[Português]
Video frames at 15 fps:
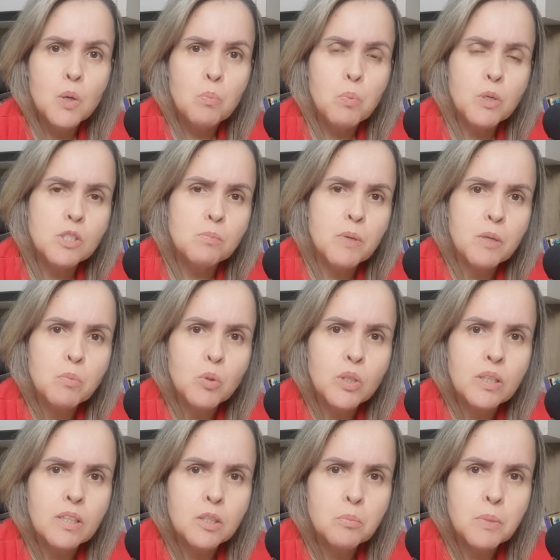Pois bem, meu
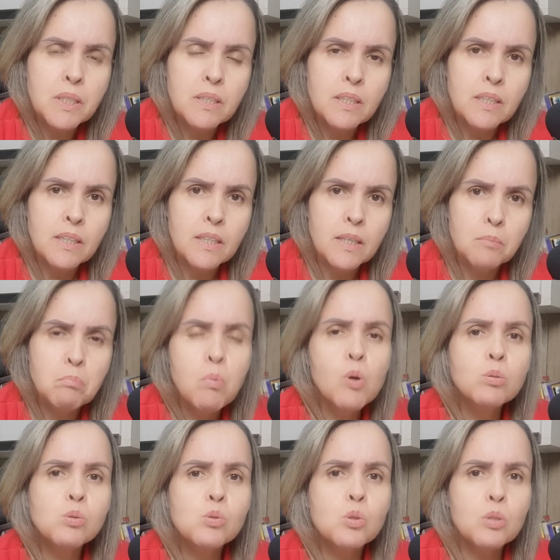querido, minha querida,
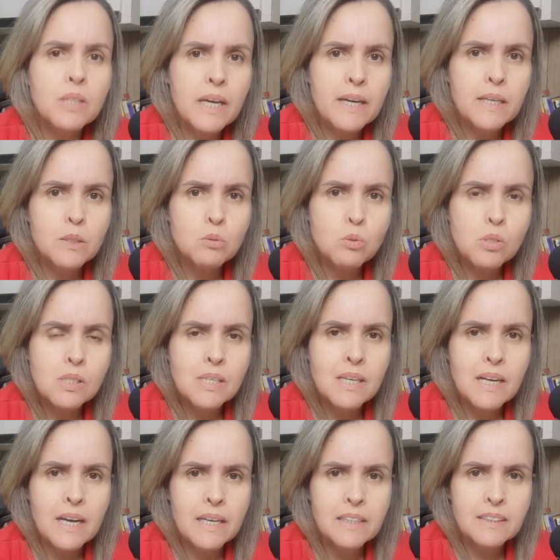Bolsonaro
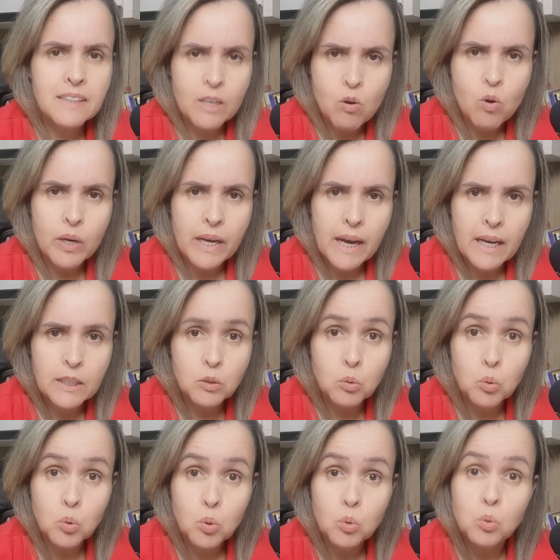será
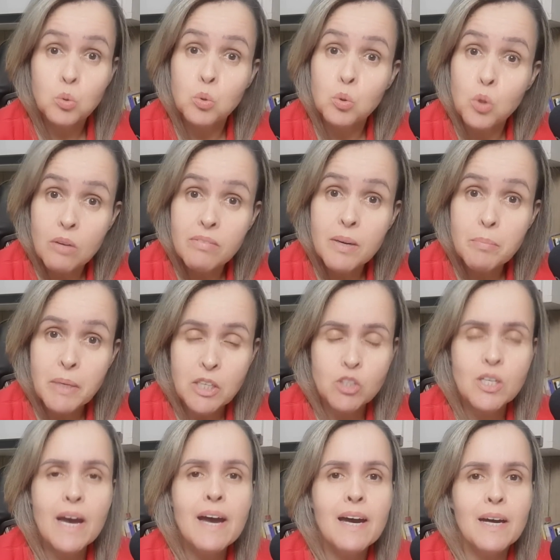interrogado
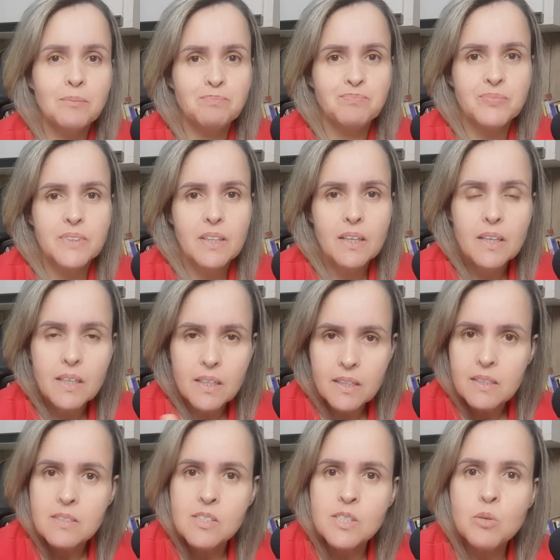novamente. Ah,
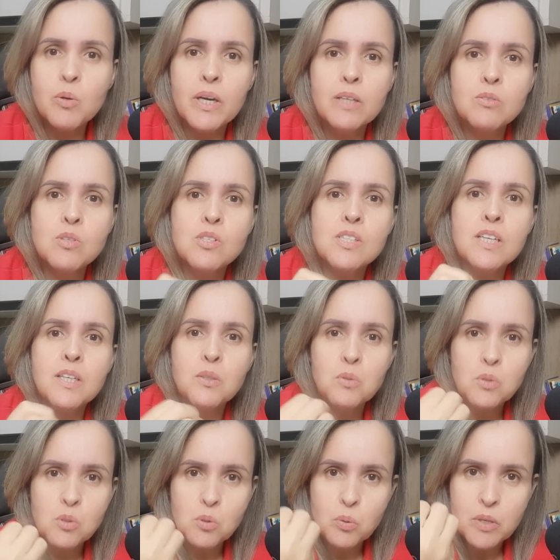antes eu quero dizer que eu
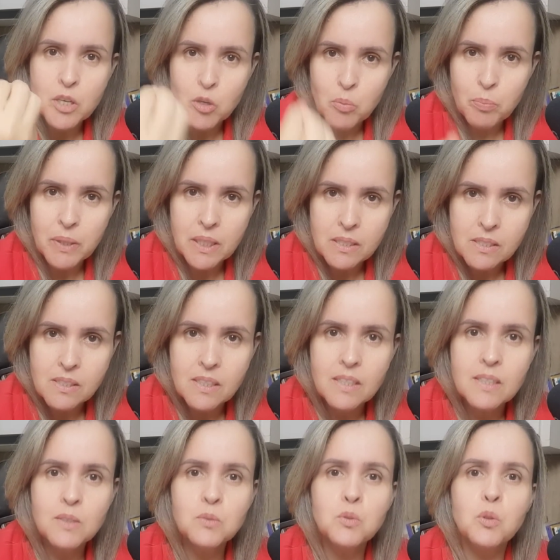estou em
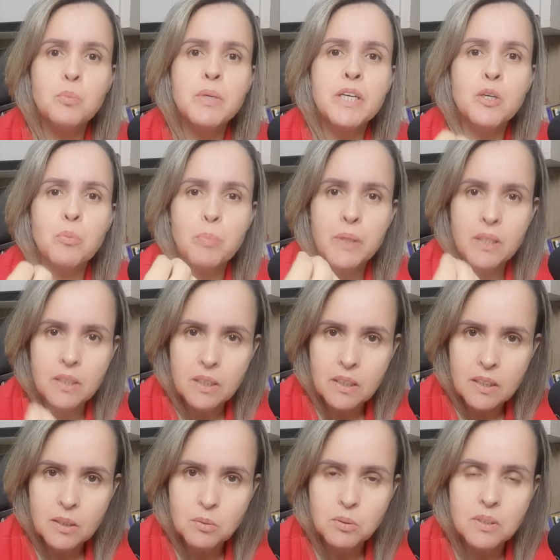recuperação, estou me
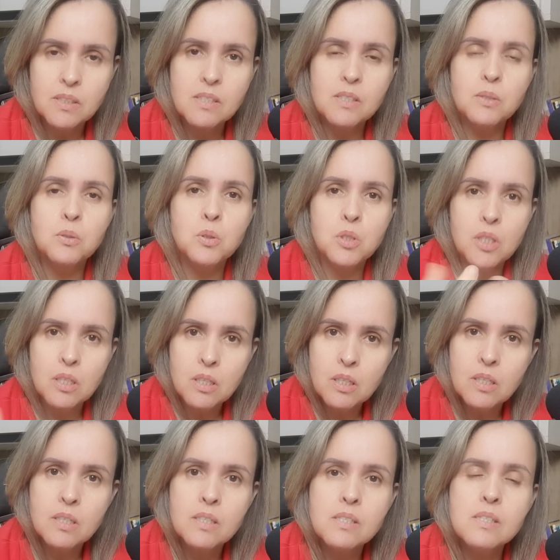recuperando das
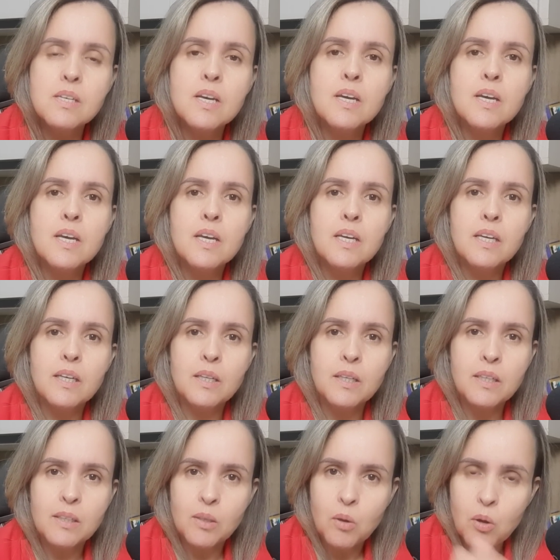cirurgias
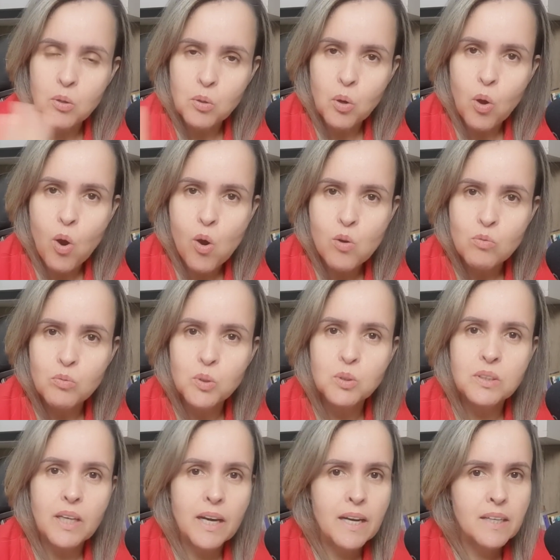e logo, logo vou
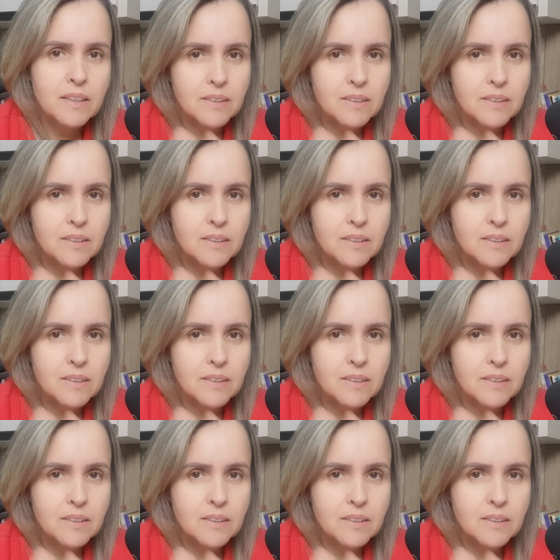estar.